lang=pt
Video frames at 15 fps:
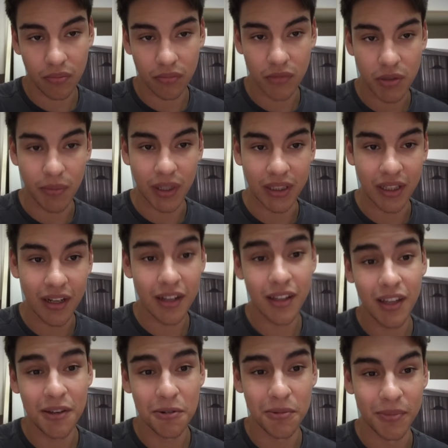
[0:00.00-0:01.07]
de maneira
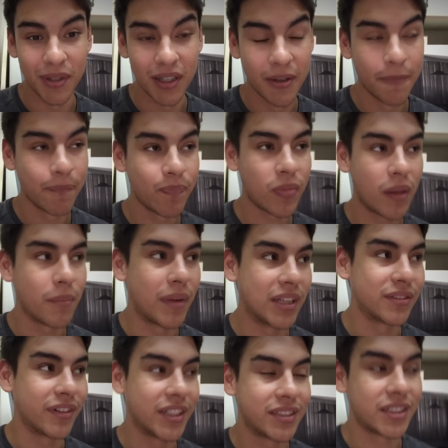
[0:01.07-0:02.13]
nenhuma
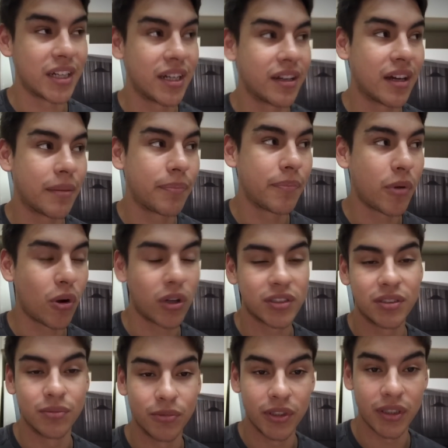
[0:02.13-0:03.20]
mas vai chegar
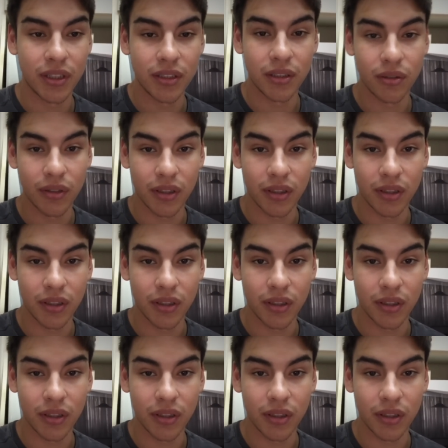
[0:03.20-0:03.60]
próximo, entendeu?